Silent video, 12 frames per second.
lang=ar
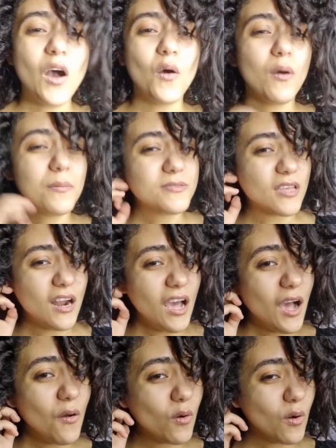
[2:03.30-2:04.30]
هو
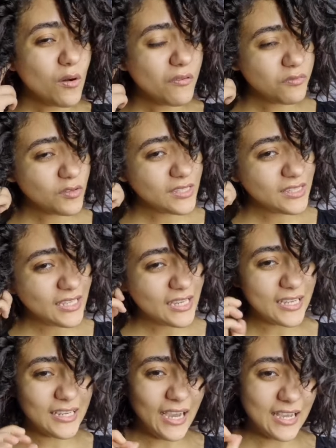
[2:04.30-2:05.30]
بصراحة وهو في ودني
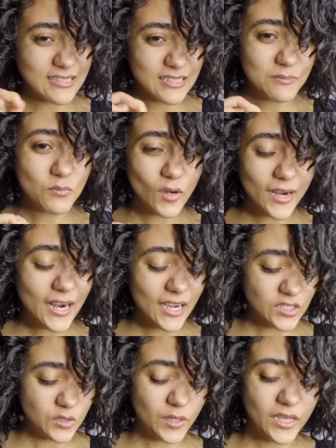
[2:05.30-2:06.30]
يعني حسيت بوجع
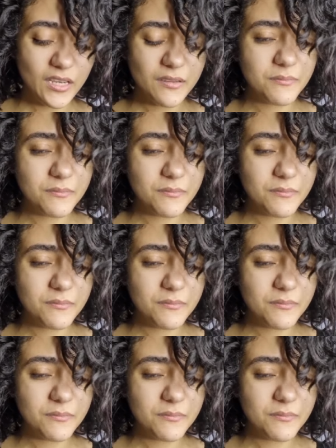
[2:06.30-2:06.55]
شوية